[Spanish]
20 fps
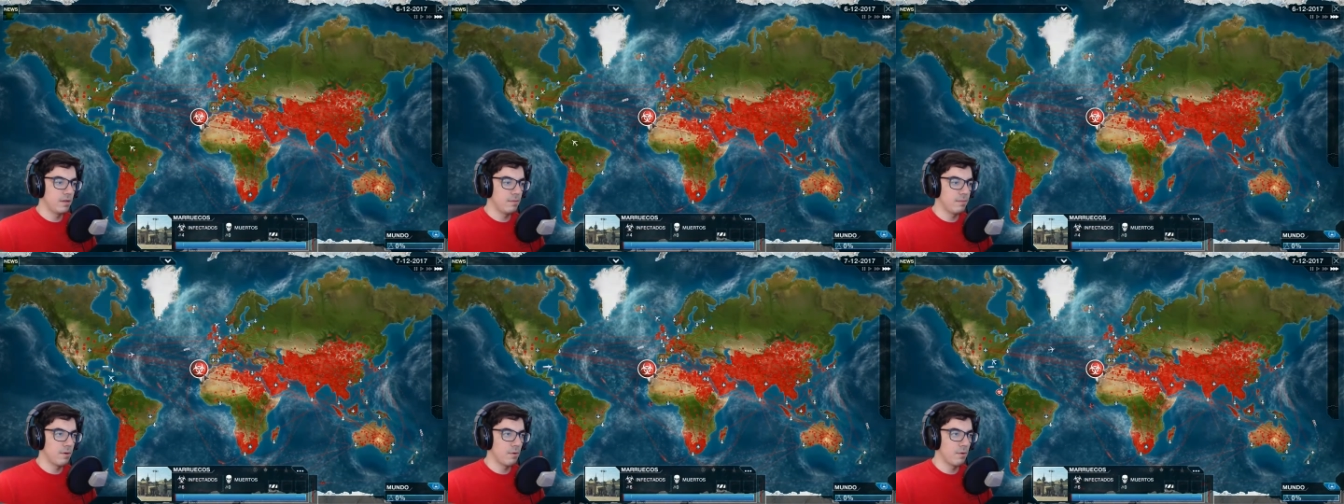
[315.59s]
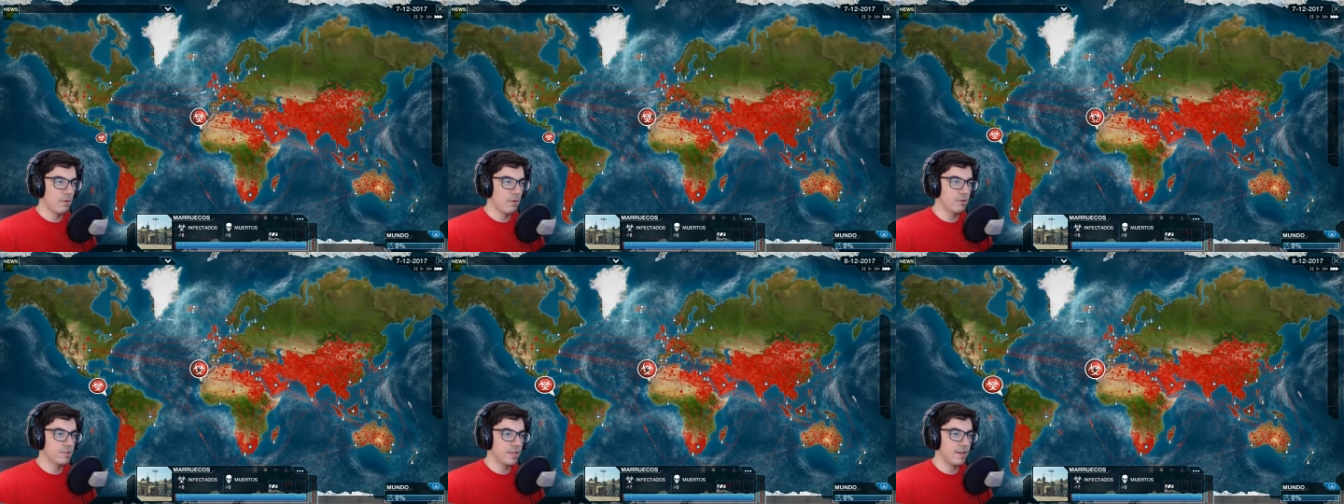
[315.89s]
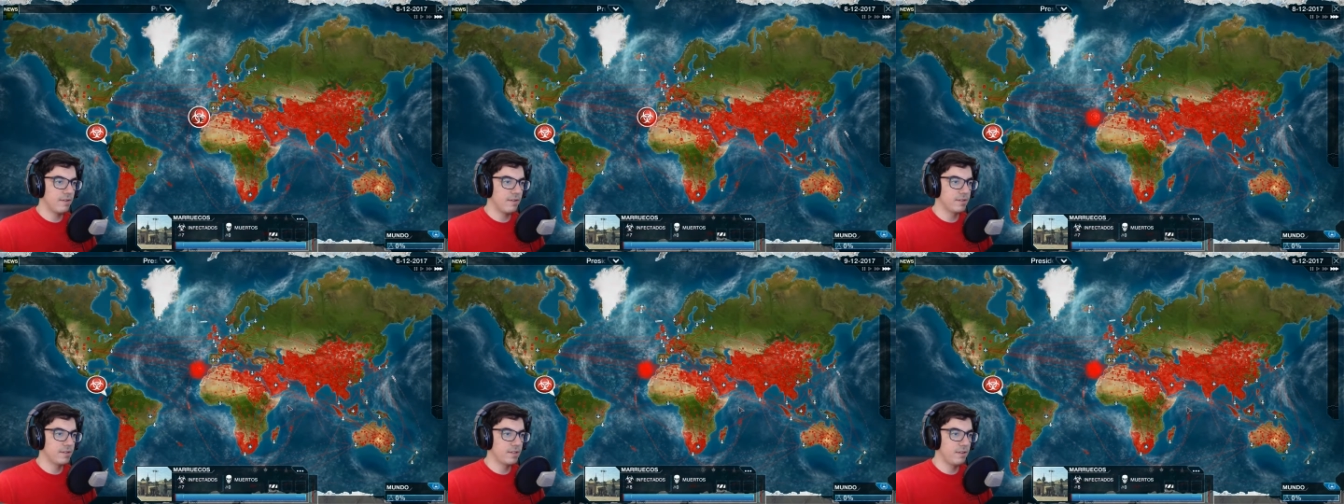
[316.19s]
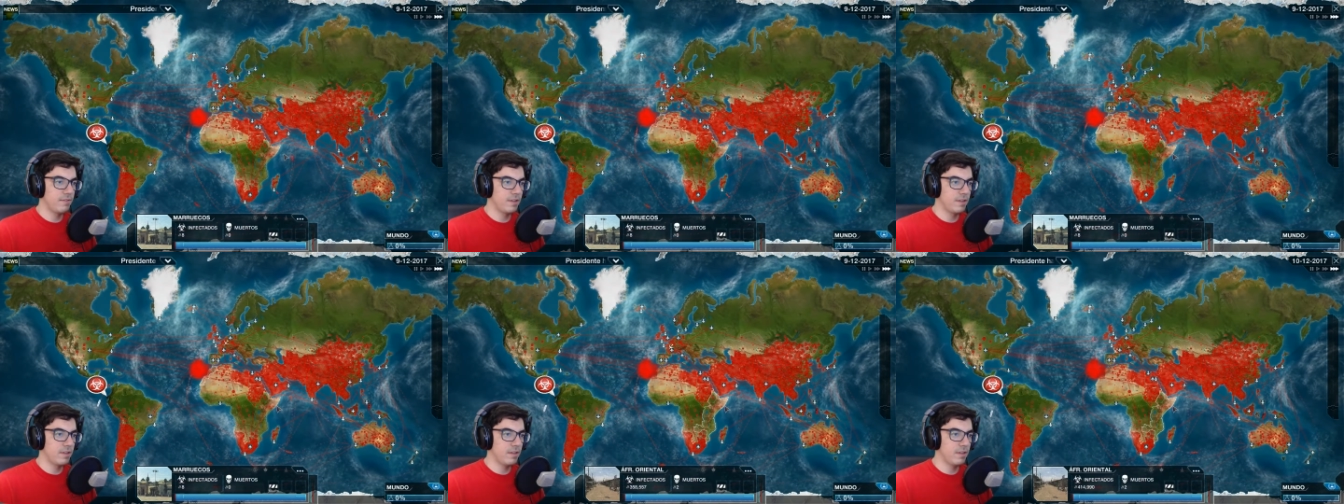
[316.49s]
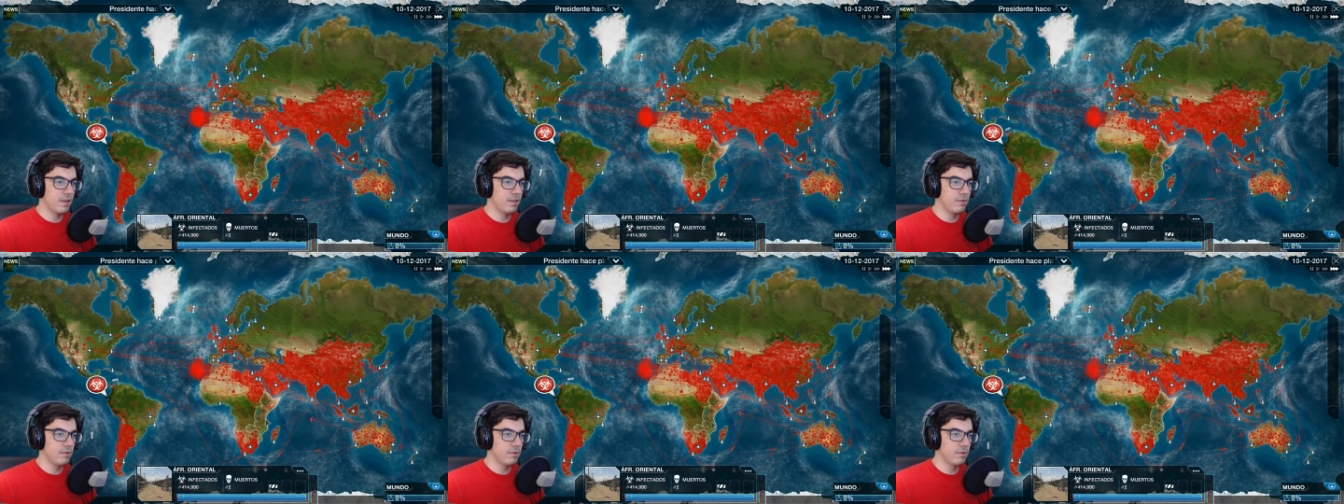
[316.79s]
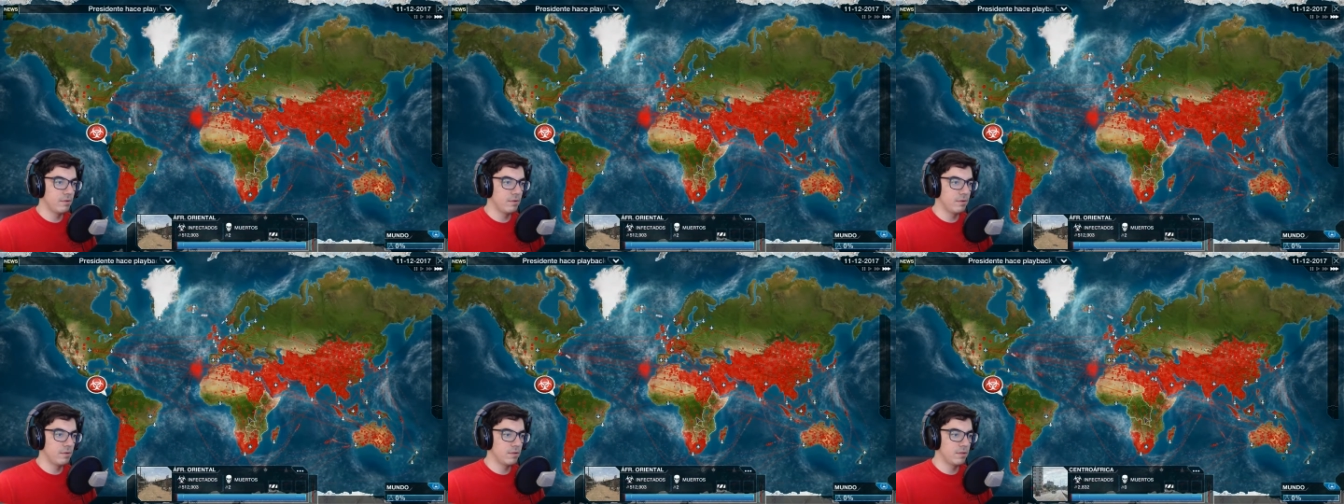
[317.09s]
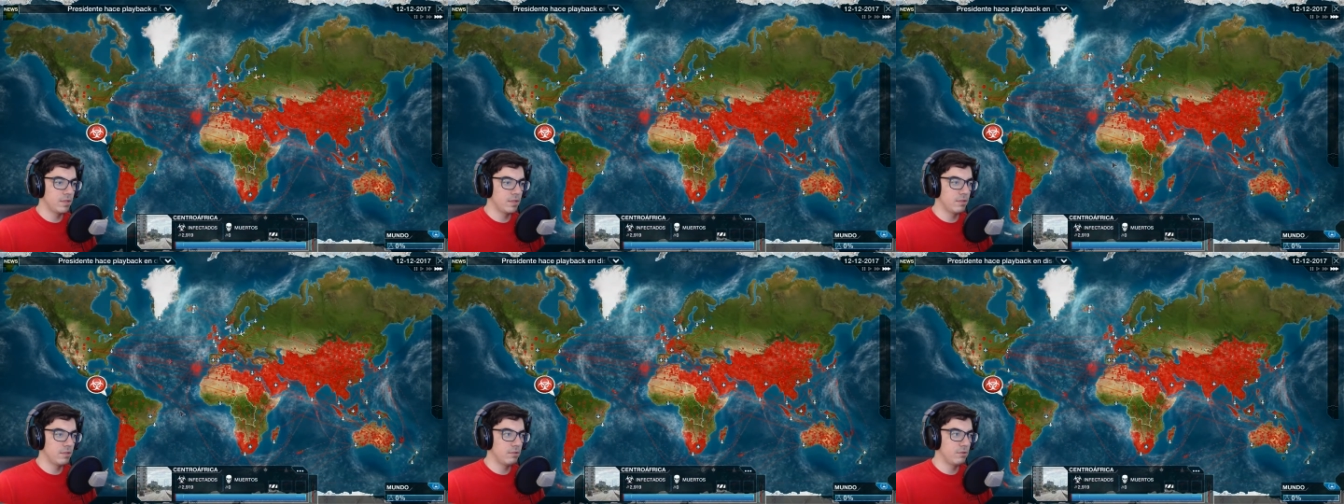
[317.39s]
Marruecos acaba de ser infectado.
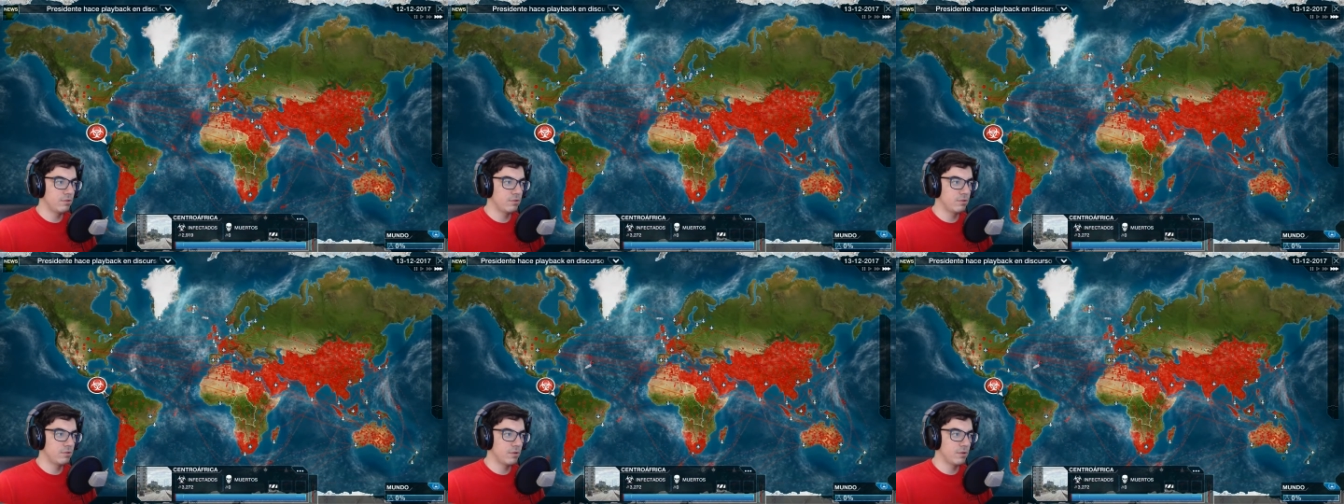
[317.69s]
Están todos